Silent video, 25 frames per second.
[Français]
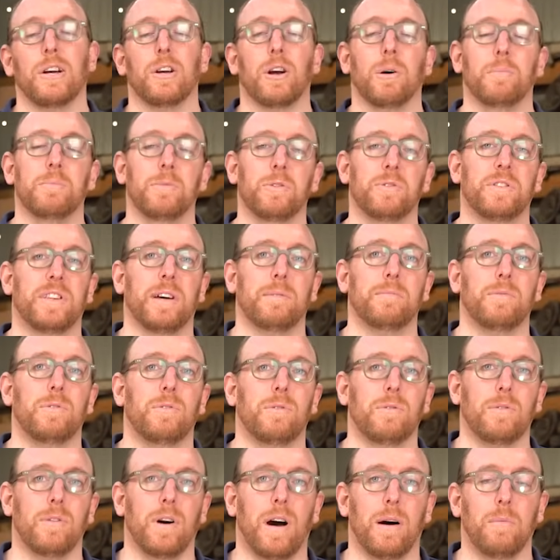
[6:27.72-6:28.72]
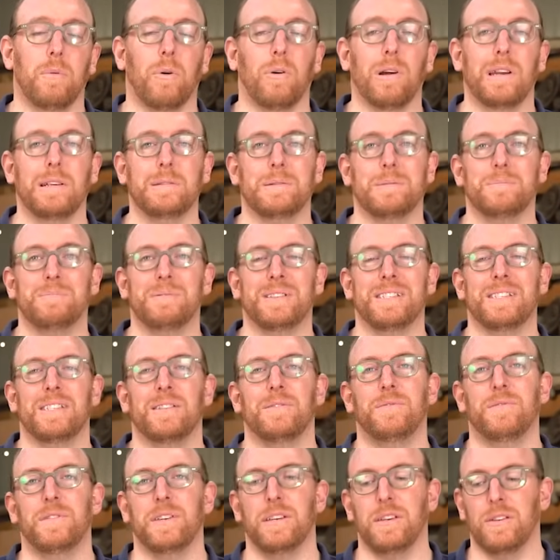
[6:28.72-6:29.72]
comme notamment un problème
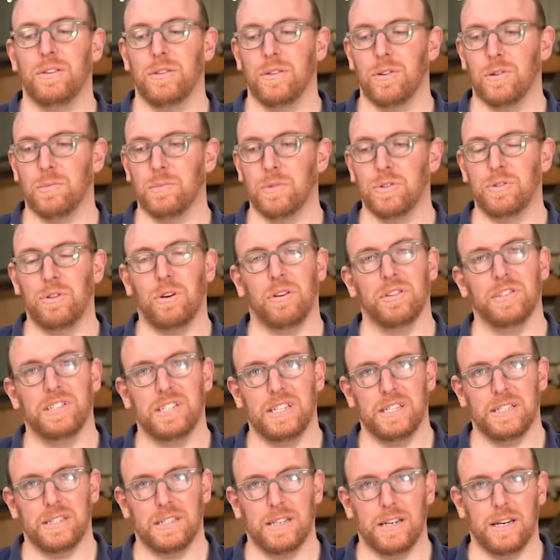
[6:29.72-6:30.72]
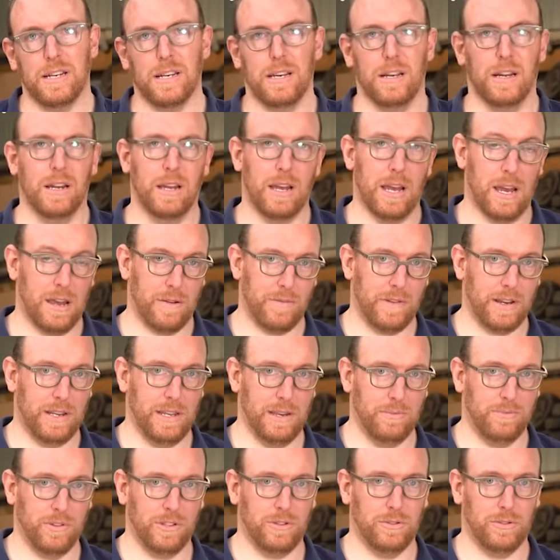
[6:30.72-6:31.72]
spécifique au moteur diesel avec
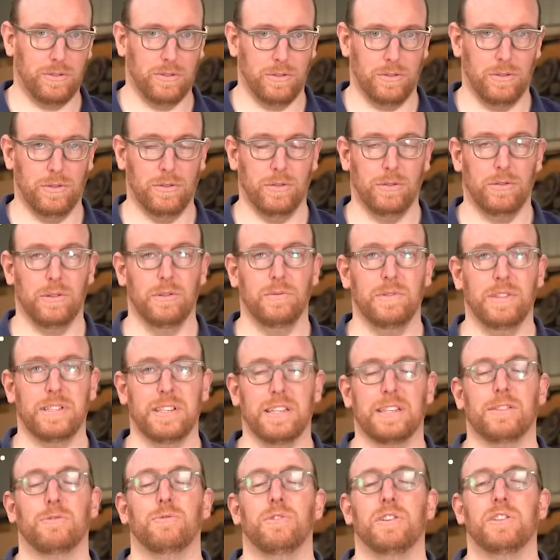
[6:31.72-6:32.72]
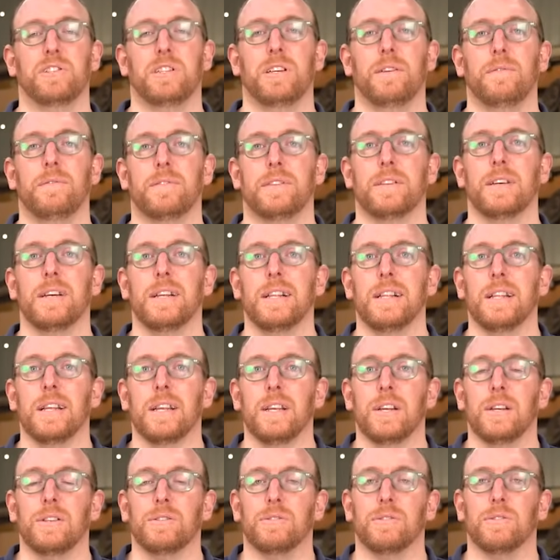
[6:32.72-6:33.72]
les boîtes euh, de vitesse QuickShift.
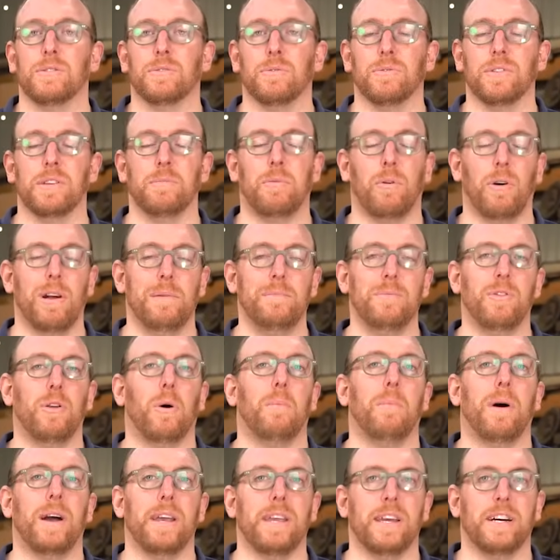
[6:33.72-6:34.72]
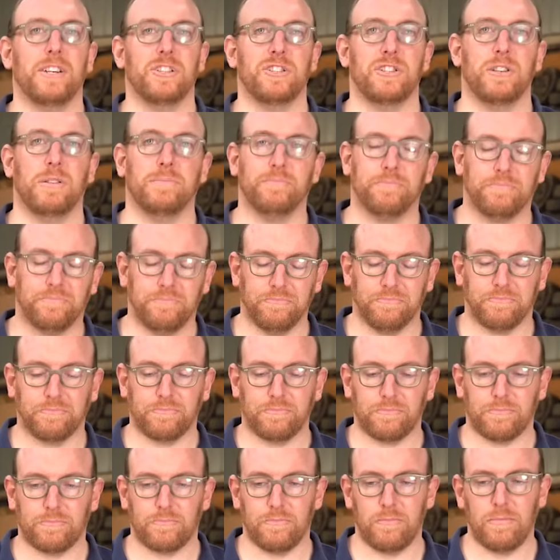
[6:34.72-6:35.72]
Ce sont des problèmes d'embrayage.
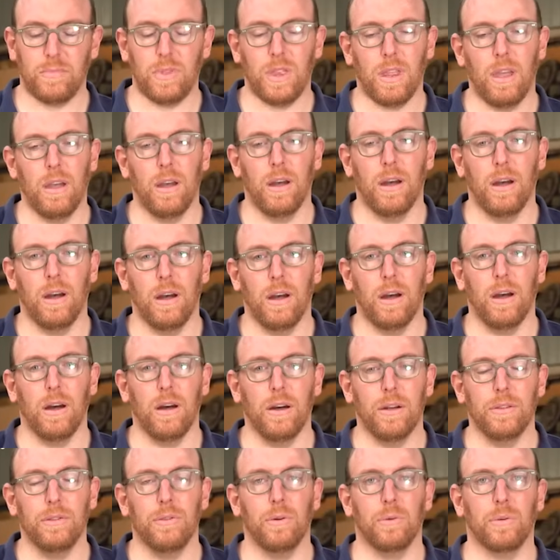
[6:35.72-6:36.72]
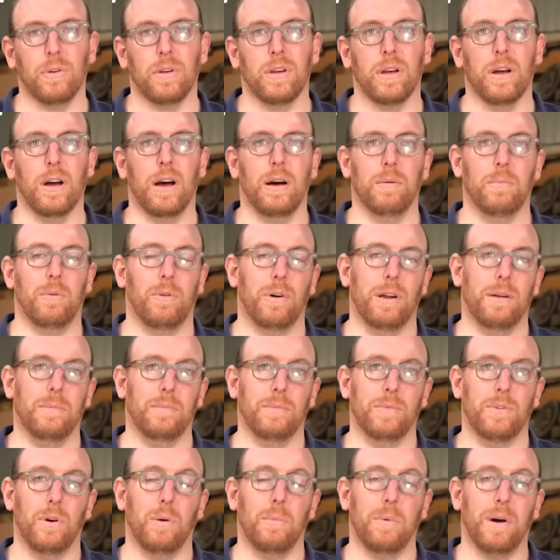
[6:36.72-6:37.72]
Euh, donc un
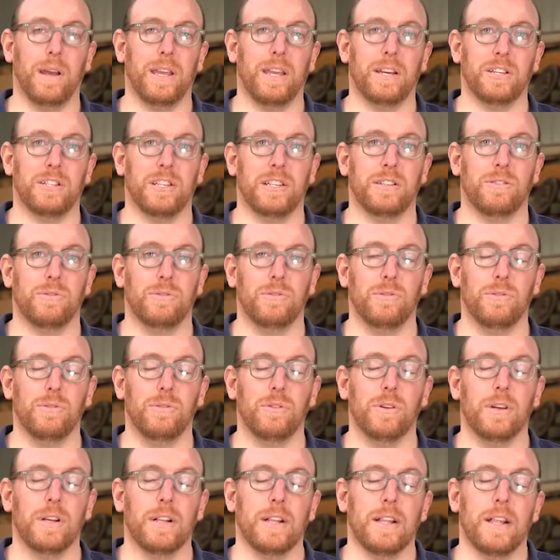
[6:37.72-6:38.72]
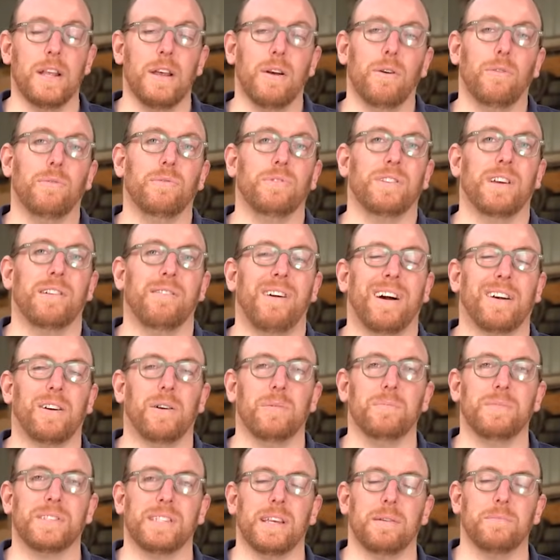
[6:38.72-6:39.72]
problème d'embrayage là-dessus. Vous allez voir
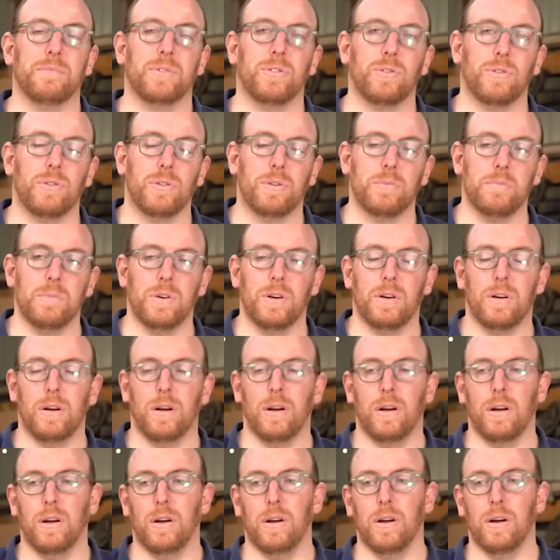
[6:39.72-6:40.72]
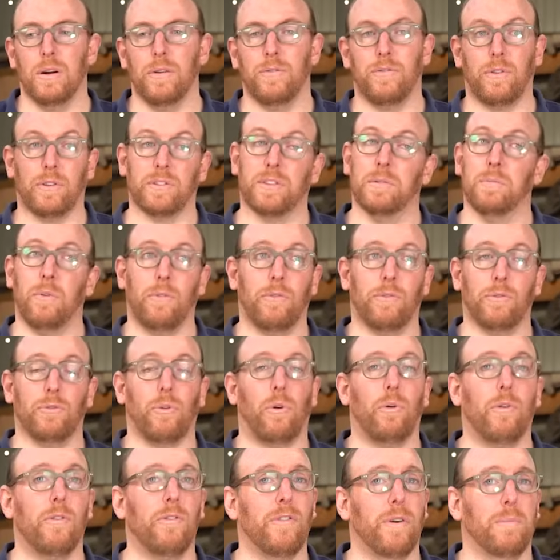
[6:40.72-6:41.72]
comme symptôme, euh, forcément votre
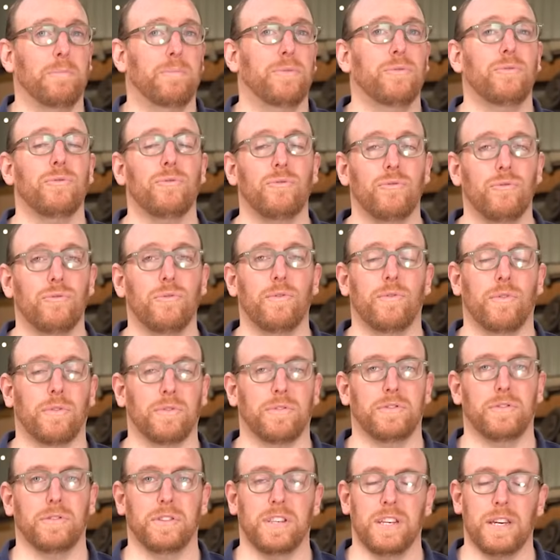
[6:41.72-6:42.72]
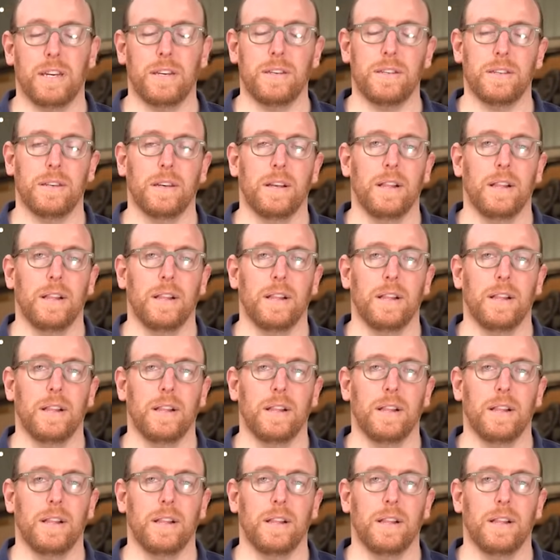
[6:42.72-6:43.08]
robot ne va plus du tout fonctionner.